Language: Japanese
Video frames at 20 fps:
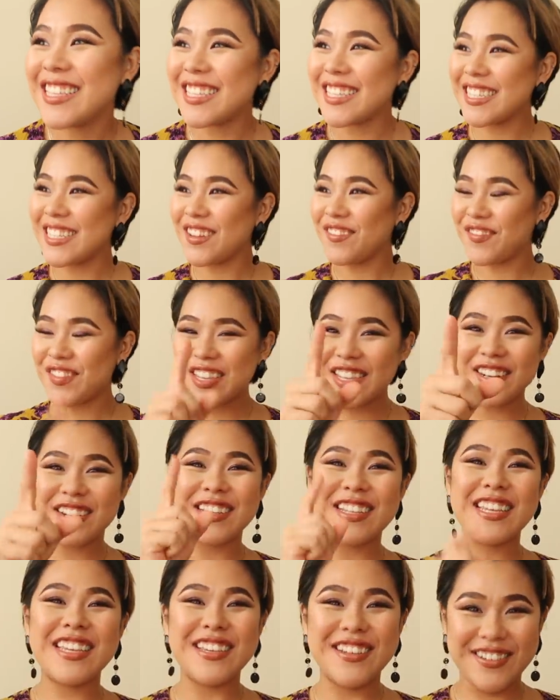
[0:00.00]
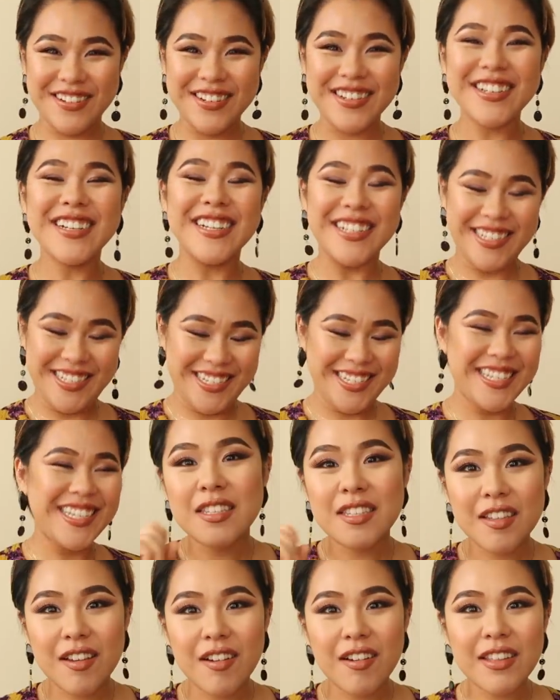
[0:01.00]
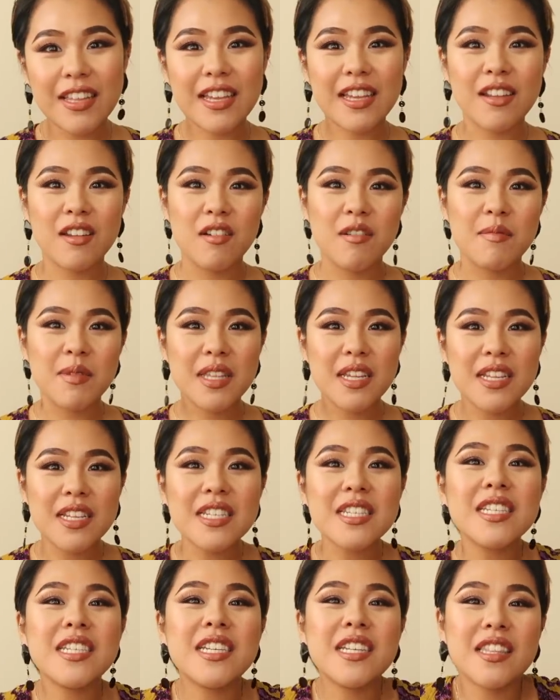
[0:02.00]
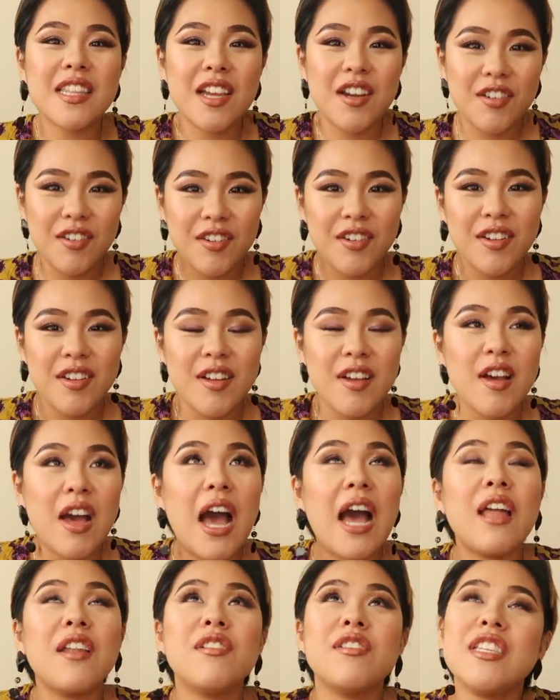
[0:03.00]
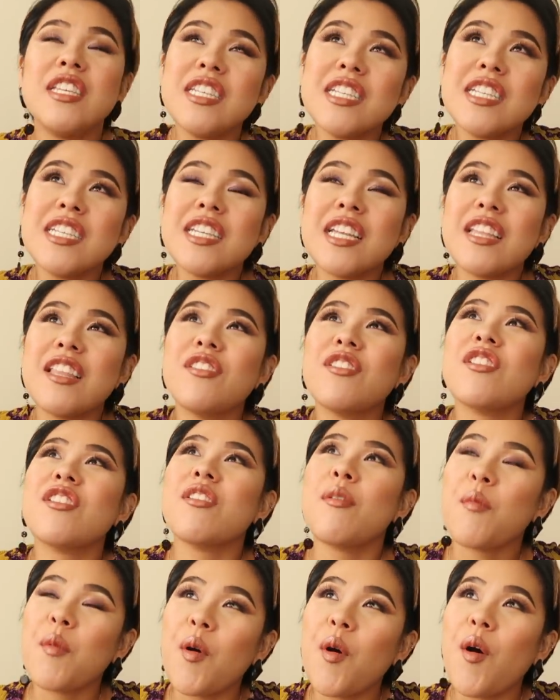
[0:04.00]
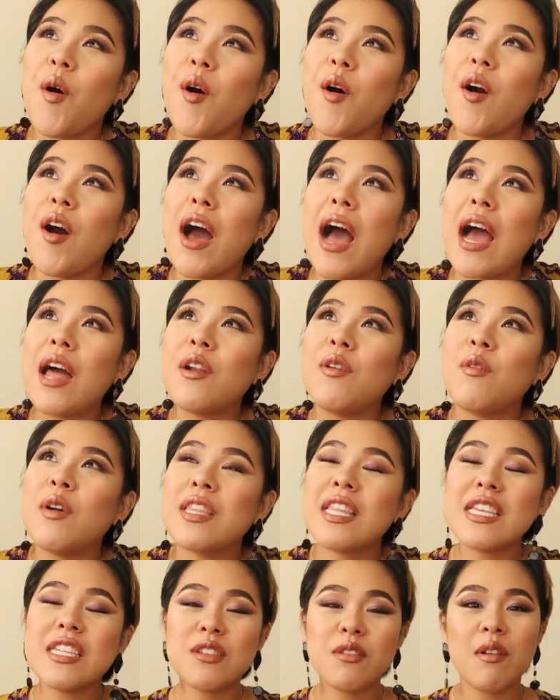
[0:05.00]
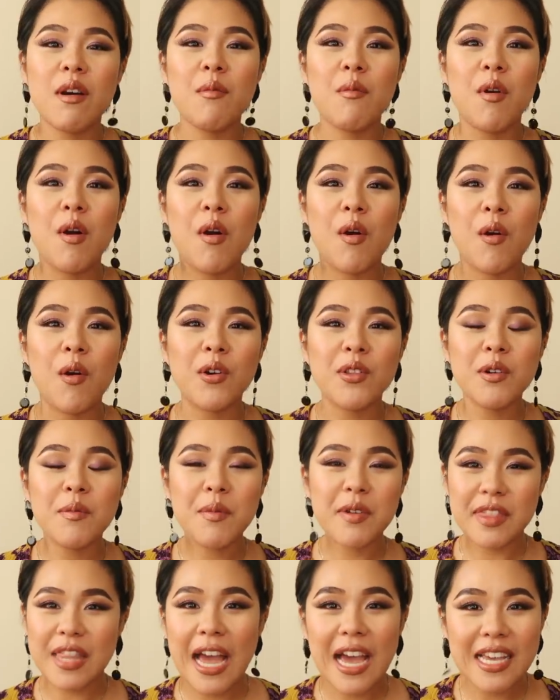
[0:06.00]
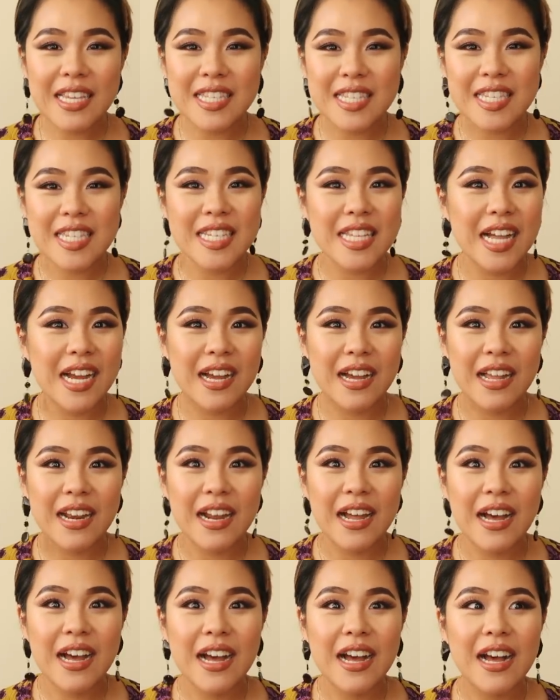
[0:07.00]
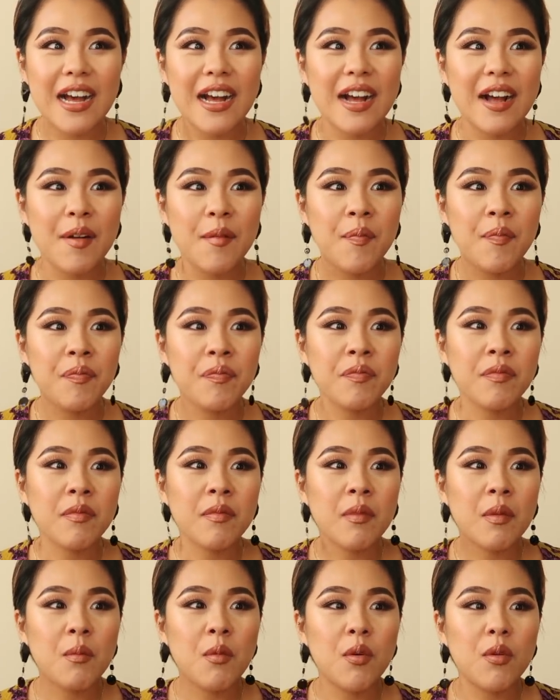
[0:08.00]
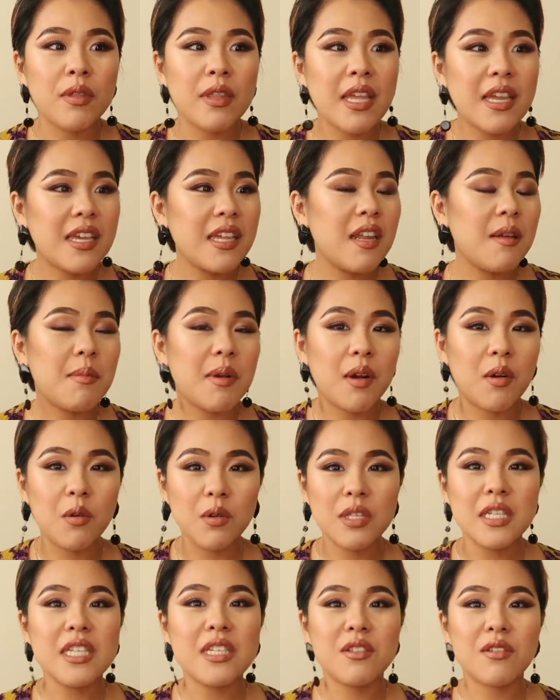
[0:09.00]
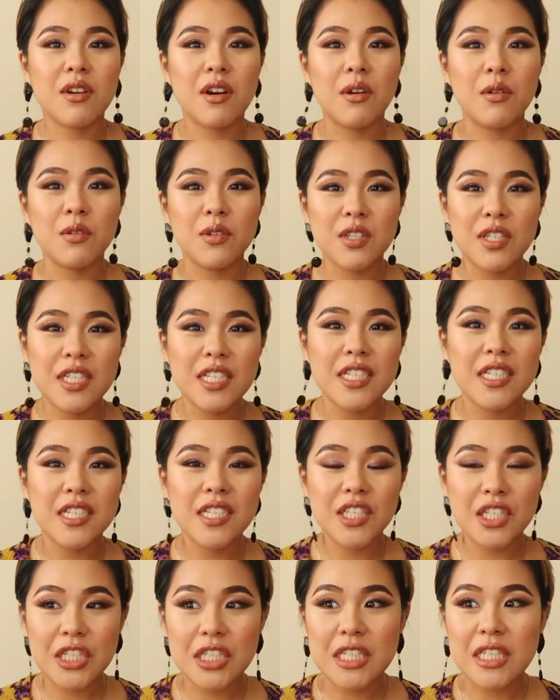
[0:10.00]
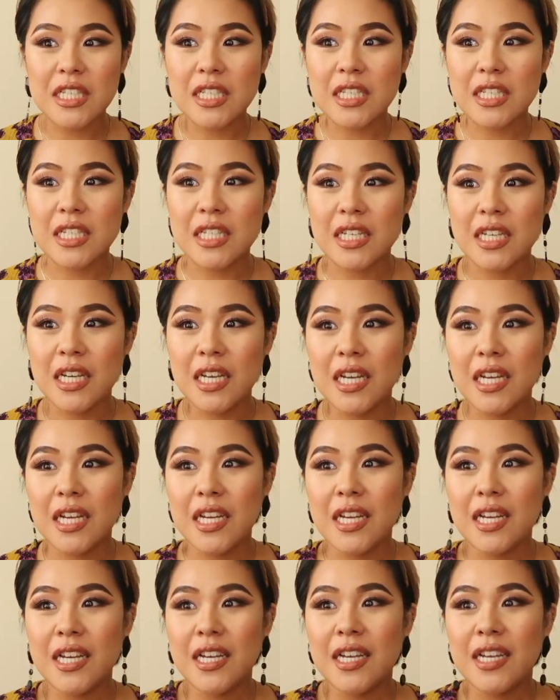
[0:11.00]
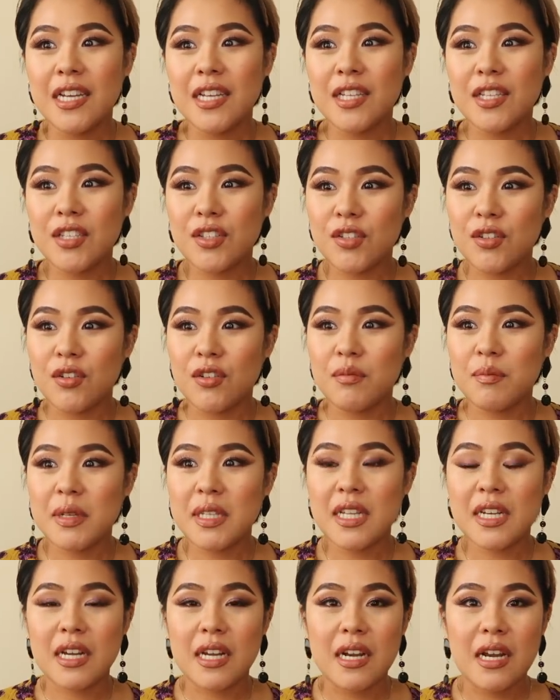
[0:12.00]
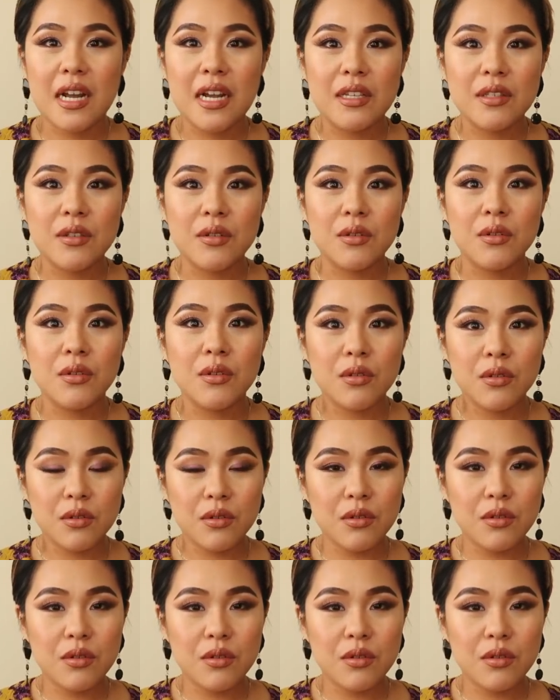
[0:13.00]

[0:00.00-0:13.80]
次の B o g でいいようんそうだけどまた妊娠しちゃったよあの妊娠しちゃったって言ってもあの私はもう子供大好きだからもうできれば5人とか欲しいしそうまあだからあの